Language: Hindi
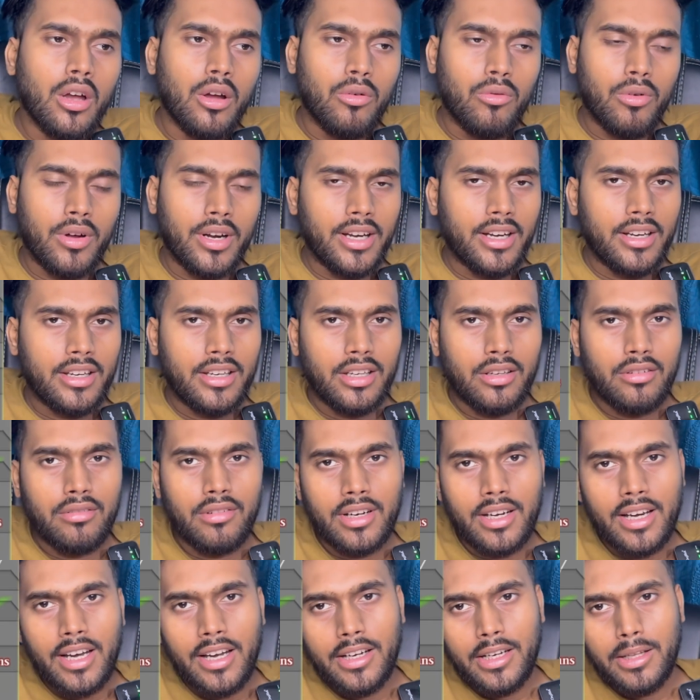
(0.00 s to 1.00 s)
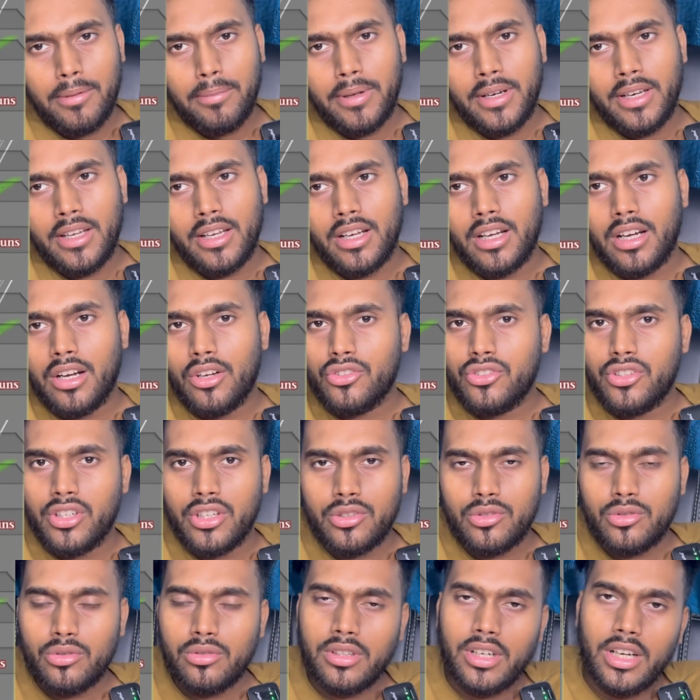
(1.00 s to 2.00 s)
वन नाइन्टी बनेगा और
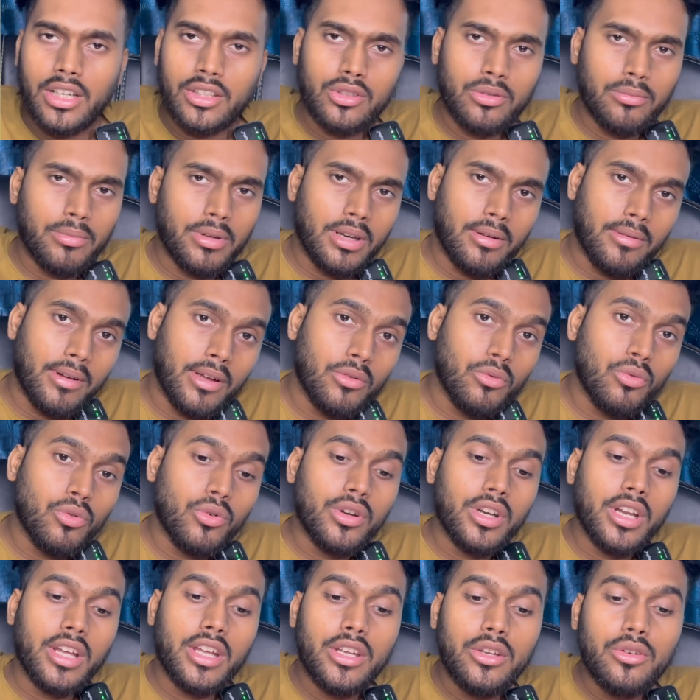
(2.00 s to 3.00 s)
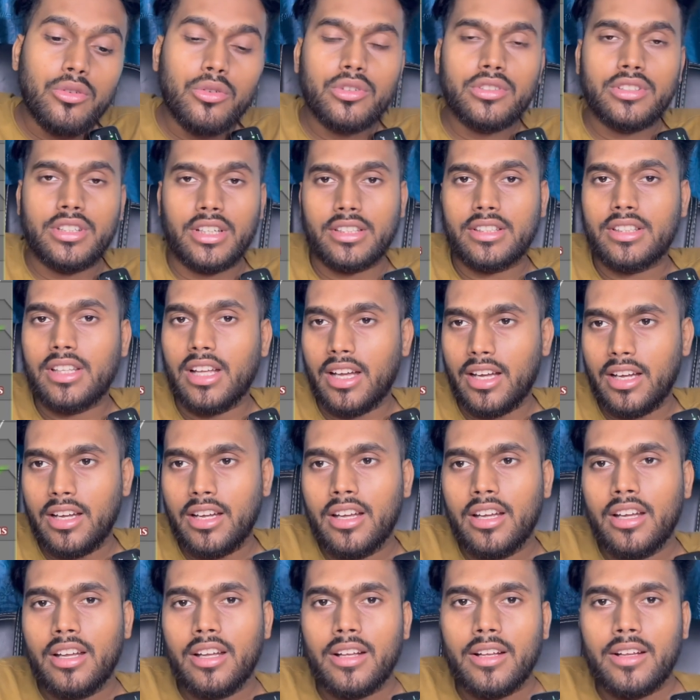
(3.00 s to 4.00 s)
चेस होगा तो मेरे भाई वो नहीं हो सकता
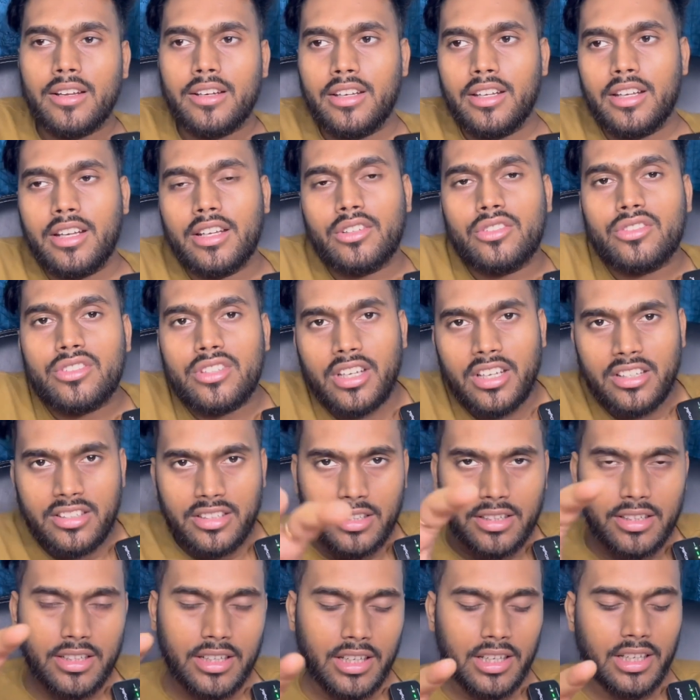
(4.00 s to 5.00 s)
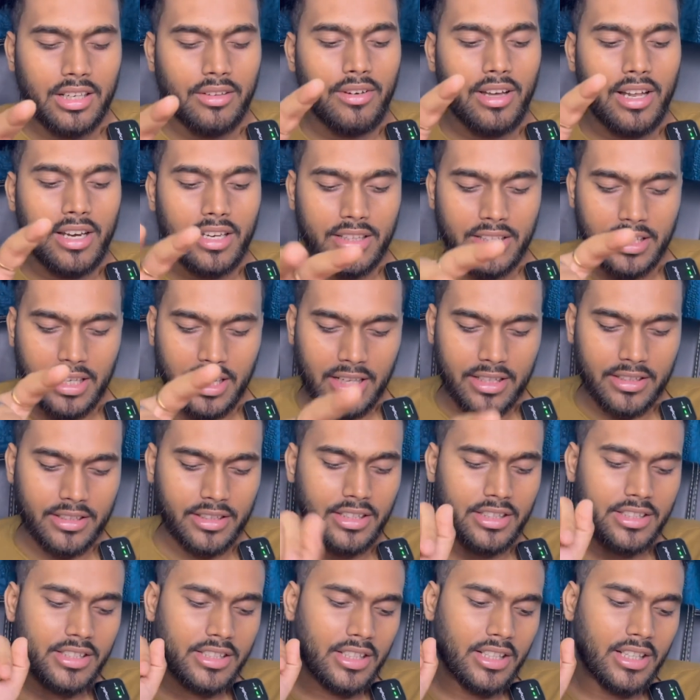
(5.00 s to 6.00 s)
है ठीक है तो सेशन खेलने वाले ध्यान
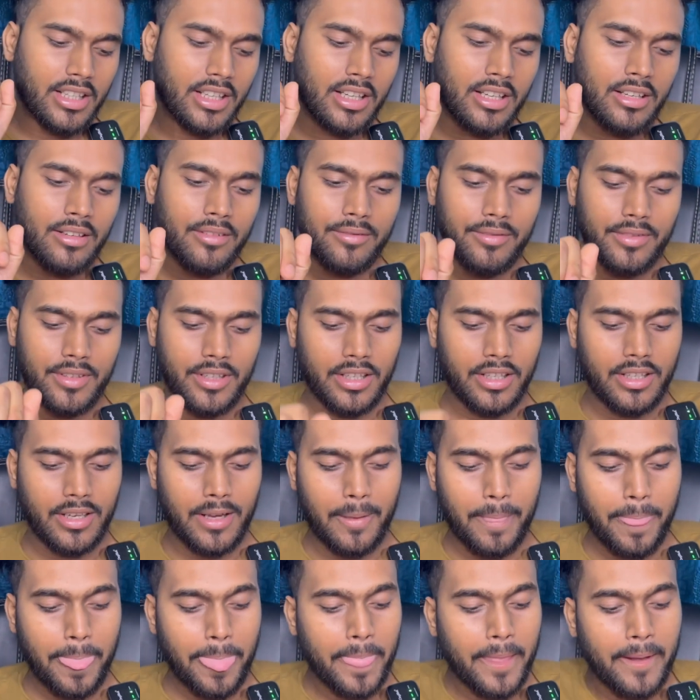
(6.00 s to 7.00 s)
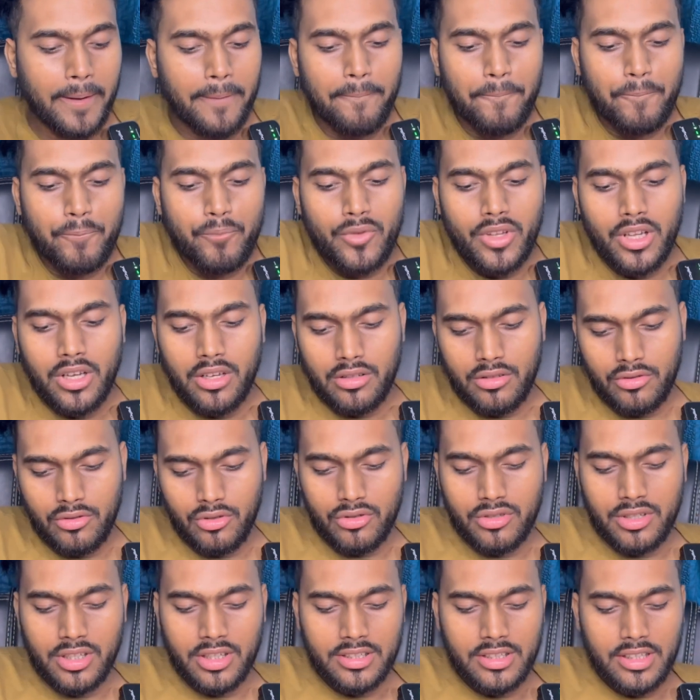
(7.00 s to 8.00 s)
दीजिएगा ठीक है जो
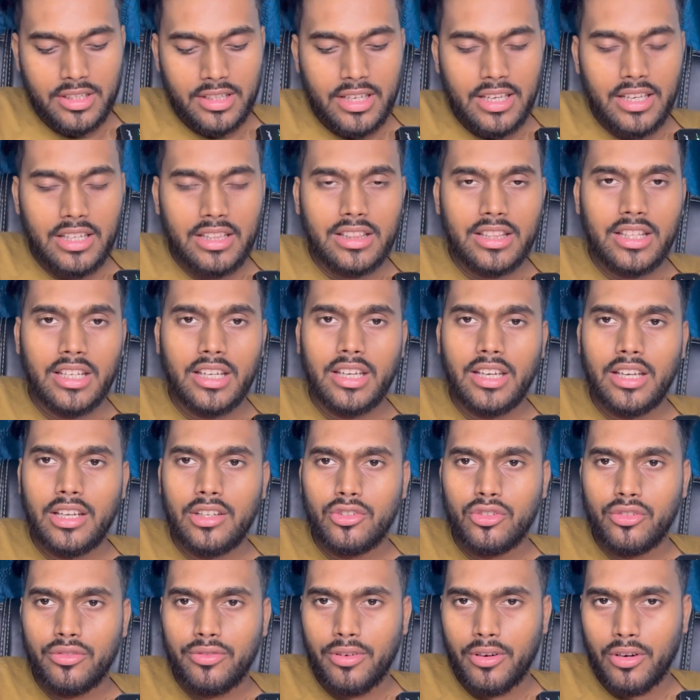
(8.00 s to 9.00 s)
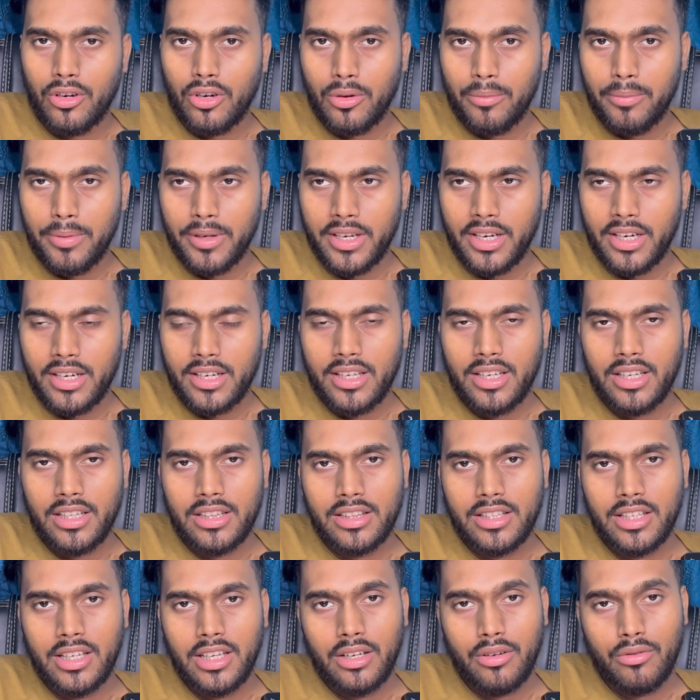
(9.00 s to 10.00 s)
सेशन खेलते हैं जो फॉलो विकेट
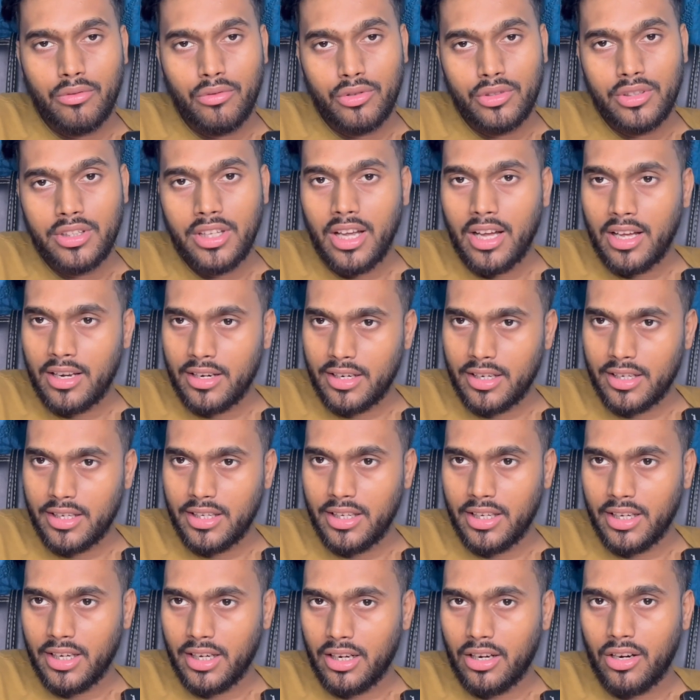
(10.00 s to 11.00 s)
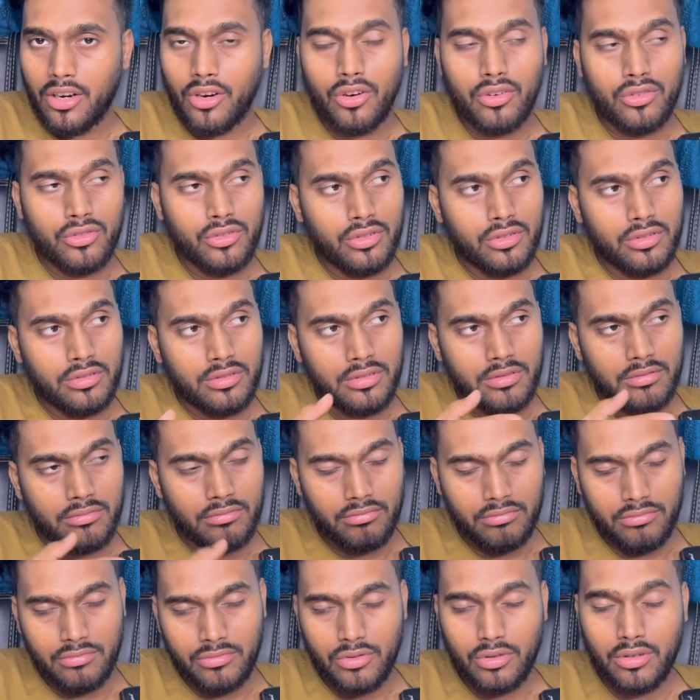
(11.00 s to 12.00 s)
खेलते हैं वो ध्यान रखिएगा और जो
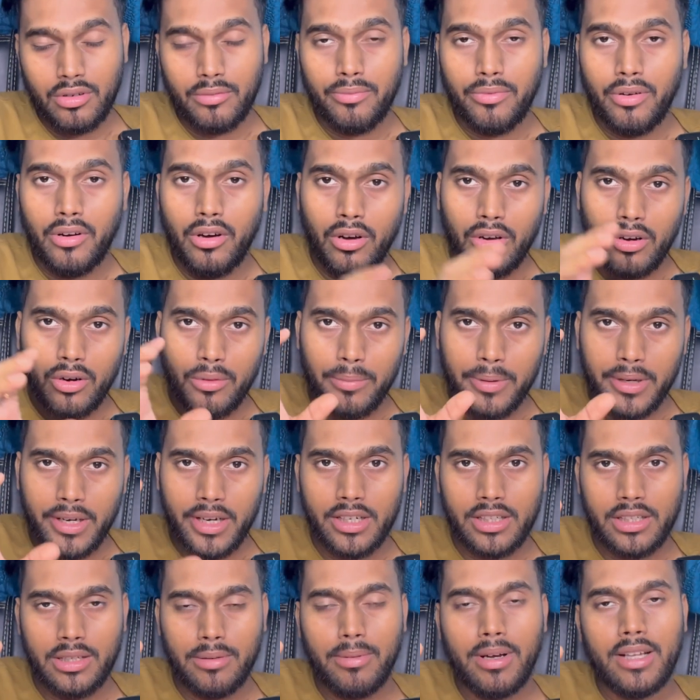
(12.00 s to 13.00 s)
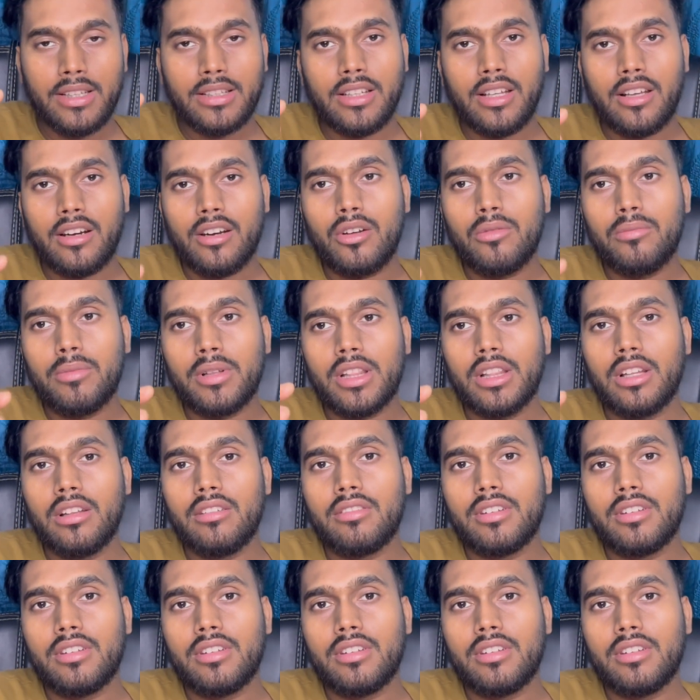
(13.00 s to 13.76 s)
जो फॉलो विकेट की बात कर रहा हूँ मतलब